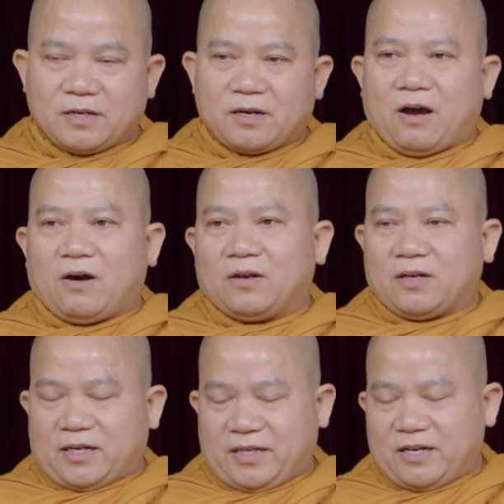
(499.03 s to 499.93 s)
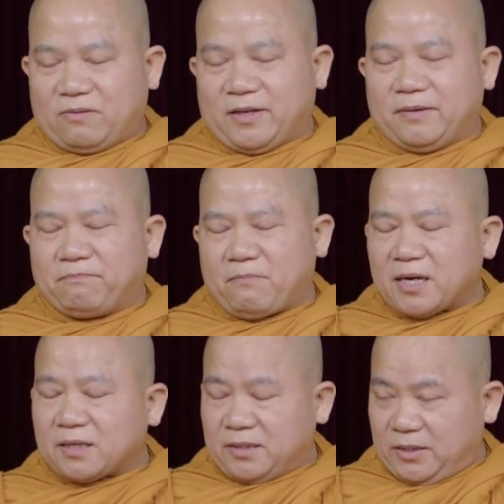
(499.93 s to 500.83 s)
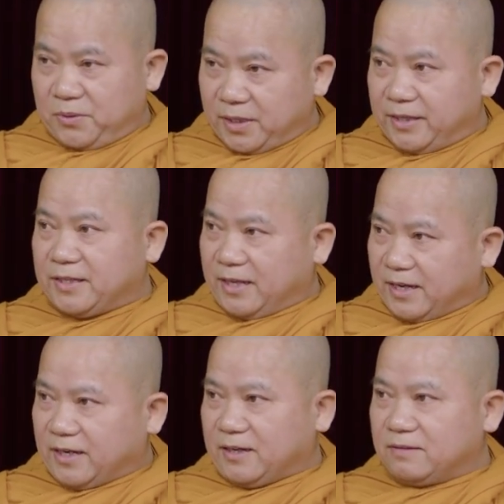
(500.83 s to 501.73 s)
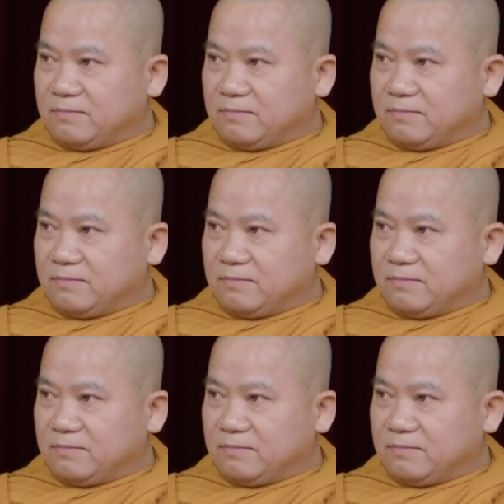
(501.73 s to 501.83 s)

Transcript: đó là cái giáo lý bất liễu nghĩa nha